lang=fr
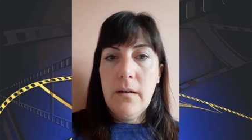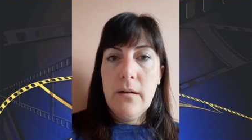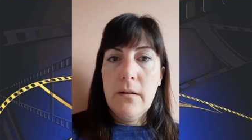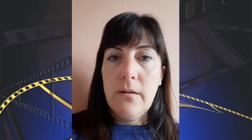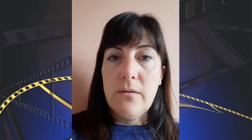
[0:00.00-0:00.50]

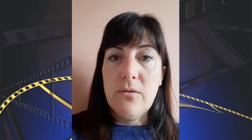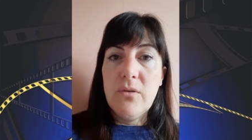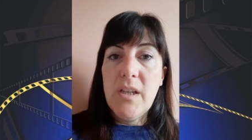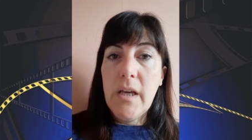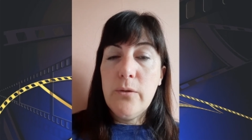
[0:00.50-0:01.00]
Euh, ce
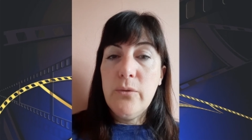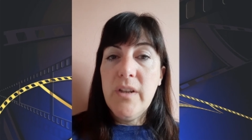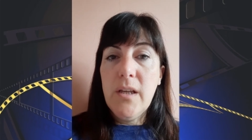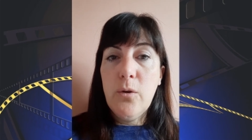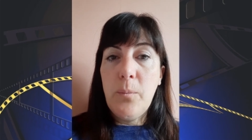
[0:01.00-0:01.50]
qui a
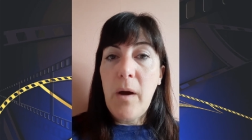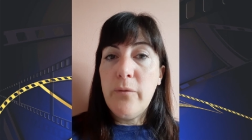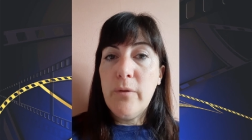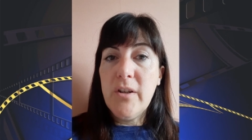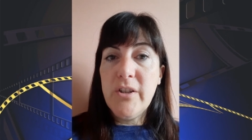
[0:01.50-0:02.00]
donné que
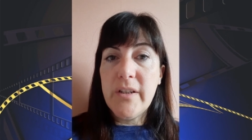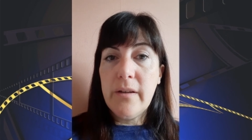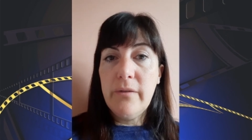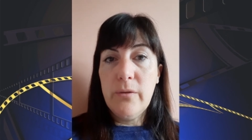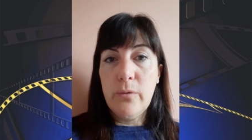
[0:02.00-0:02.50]
parfois
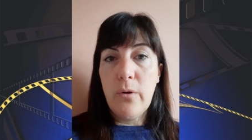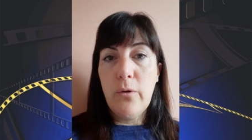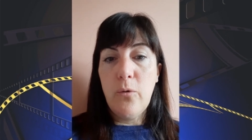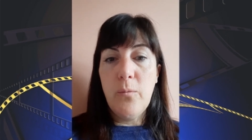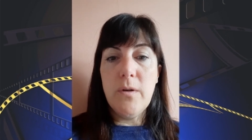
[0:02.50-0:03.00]
j'écrivais sur
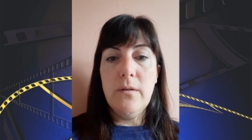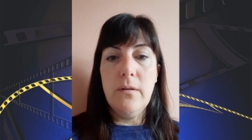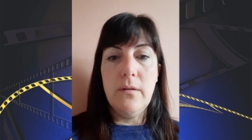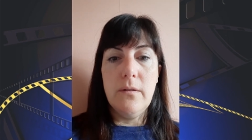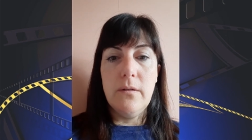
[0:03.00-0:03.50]
un
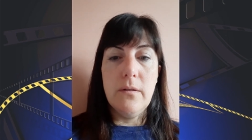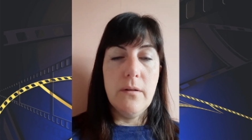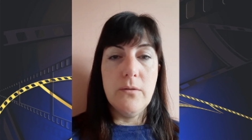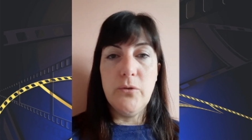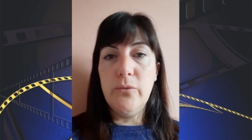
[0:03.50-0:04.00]
roman euh,
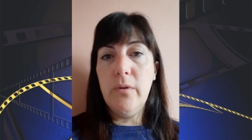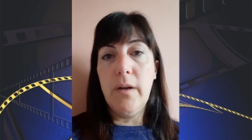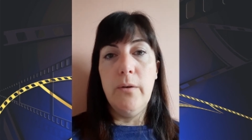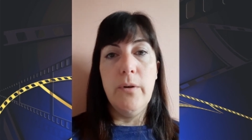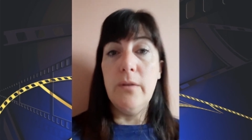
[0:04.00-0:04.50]
un
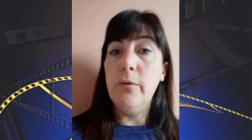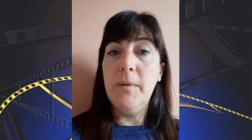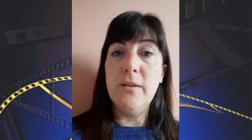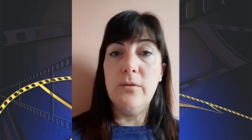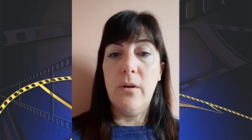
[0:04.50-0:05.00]
jour et le
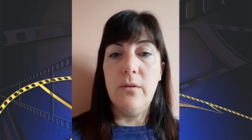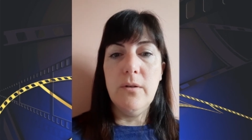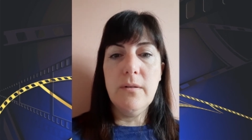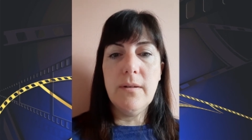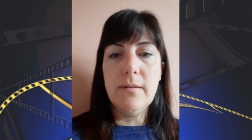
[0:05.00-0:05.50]
lendemain sur un
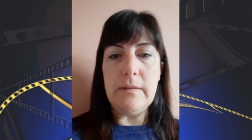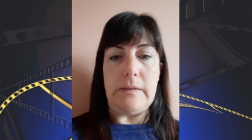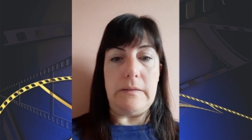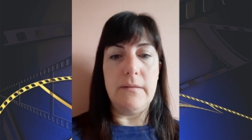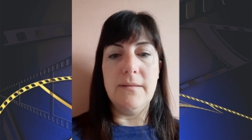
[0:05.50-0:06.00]
autre,
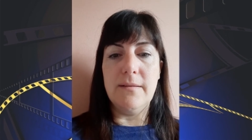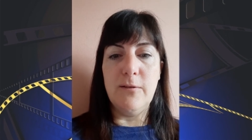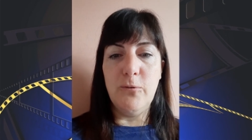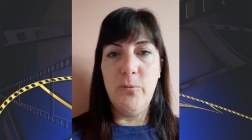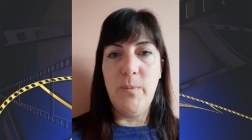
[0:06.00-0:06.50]
euh,
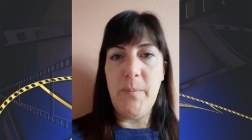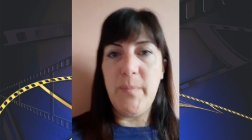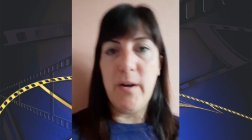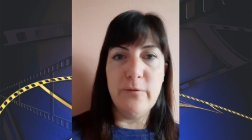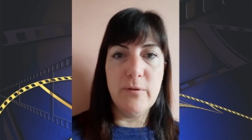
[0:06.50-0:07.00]
ou
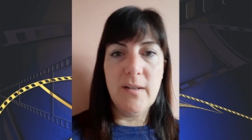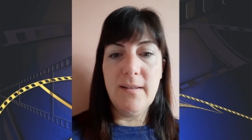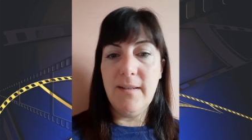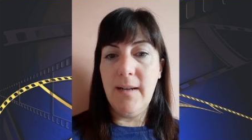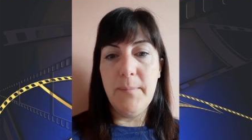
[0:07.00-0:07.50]
même
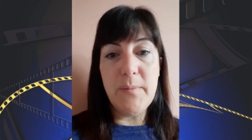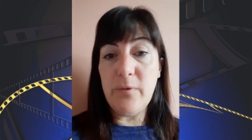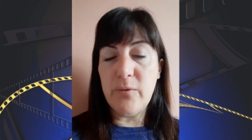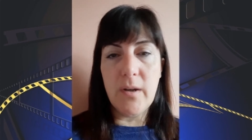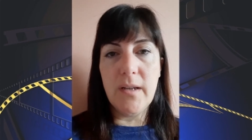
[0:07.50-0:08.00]
parfois dans la même
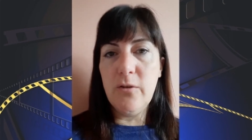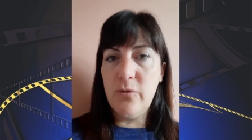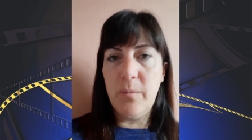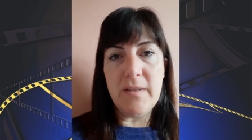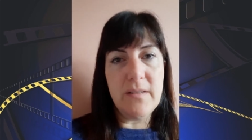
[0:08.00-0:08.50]
soirée, je
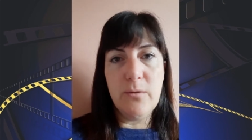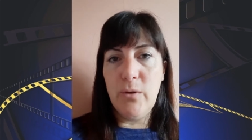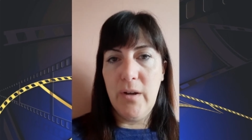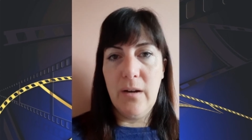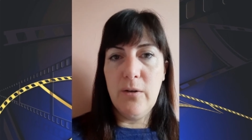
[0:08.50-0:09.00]
suis passée de
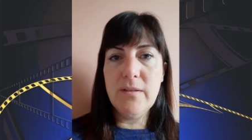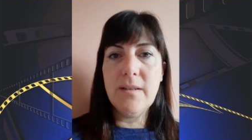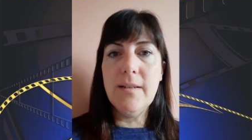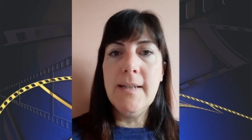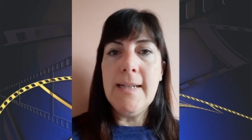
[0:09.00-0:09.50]
l'un à
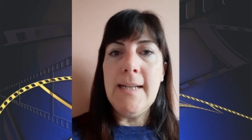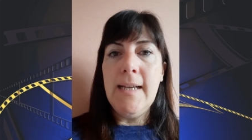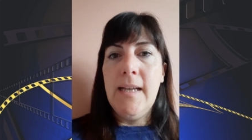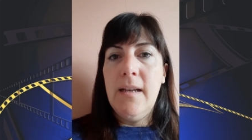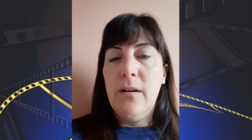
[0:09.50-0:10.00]
l'autre.
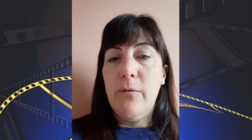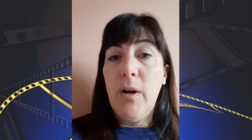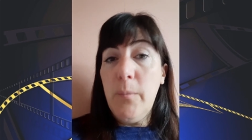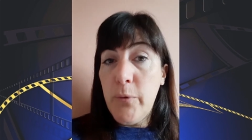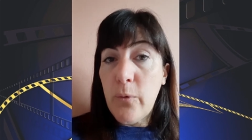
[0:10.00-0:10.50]

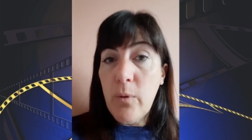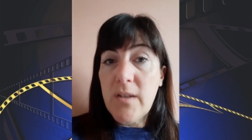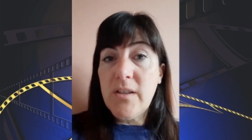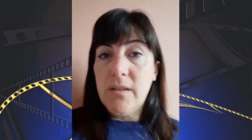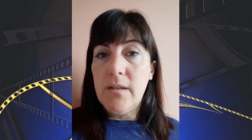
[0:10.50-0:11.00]
Voilà
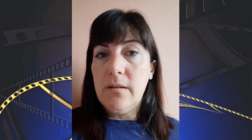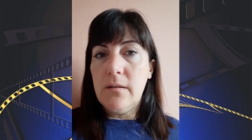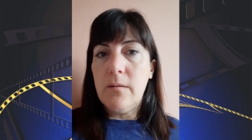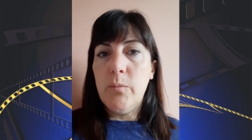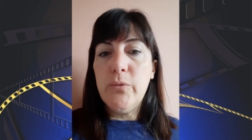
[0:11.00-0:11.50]
pourquoi j'ai
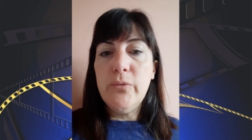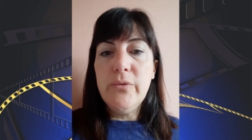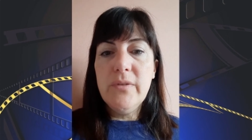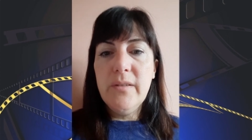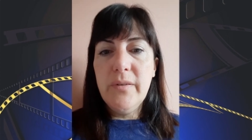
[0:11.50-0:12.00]
beaucoup
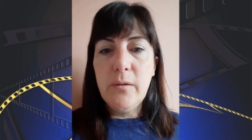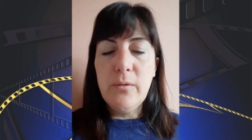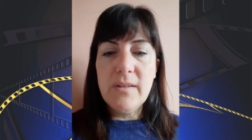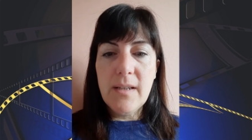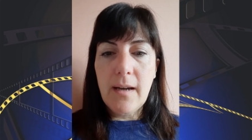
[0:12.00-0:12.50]
de
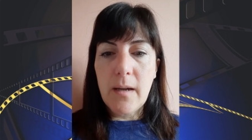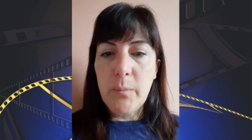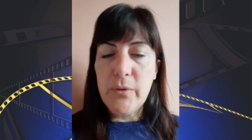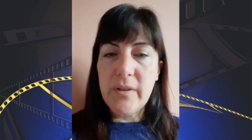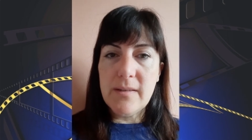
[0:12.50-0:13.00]
difficultés à
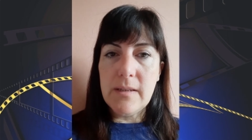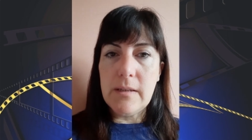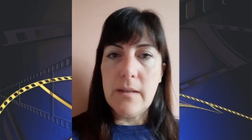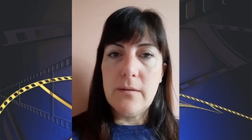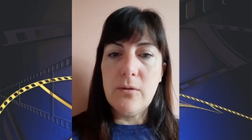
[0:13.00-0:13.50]
répondre à
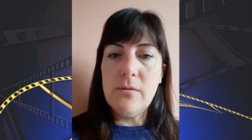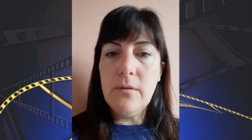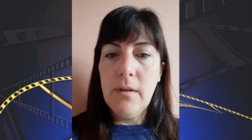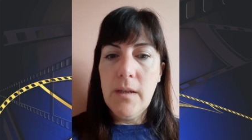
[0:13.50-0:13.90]
cette question.